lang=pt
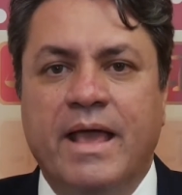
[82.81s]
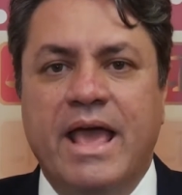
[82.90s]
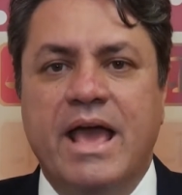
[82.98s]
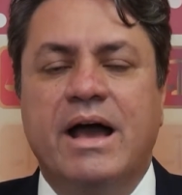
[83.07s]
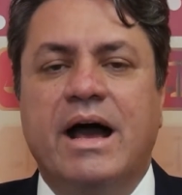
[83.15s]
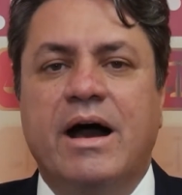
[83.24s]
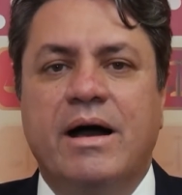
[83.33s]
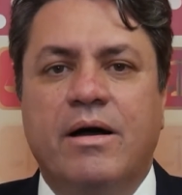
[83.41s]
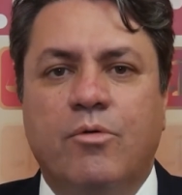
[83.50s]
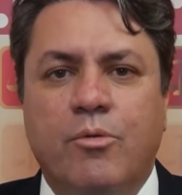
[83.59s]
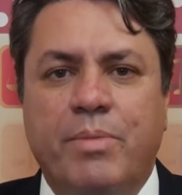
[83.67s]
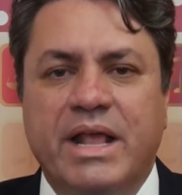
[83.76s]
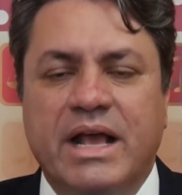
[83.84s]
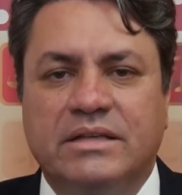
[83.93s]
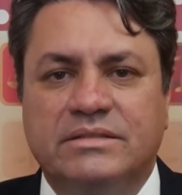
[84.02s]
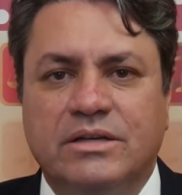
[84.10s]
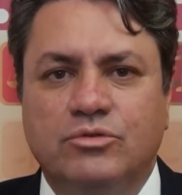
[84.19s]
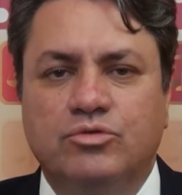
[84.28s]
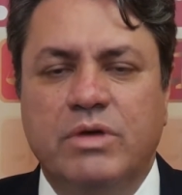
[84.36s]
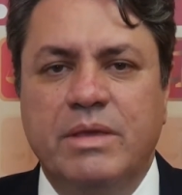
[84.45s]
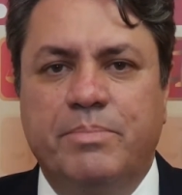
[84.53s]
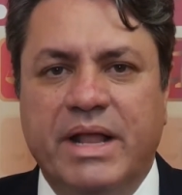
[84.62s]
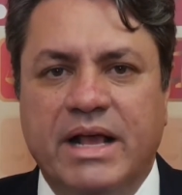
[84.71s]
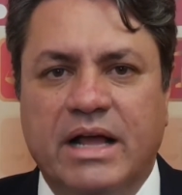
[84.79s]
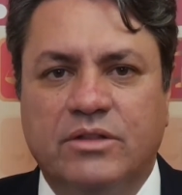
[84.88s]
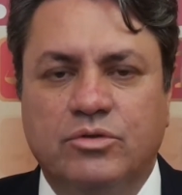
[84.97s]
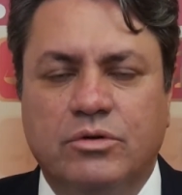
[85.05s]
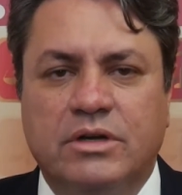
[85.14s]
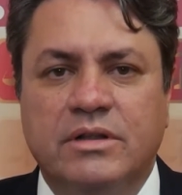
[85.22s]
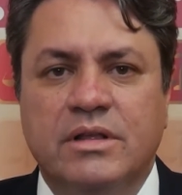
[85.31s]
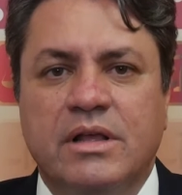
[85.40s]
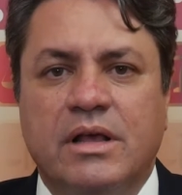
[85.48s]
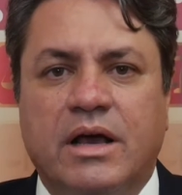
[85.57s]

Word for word: É a obrigação do empregador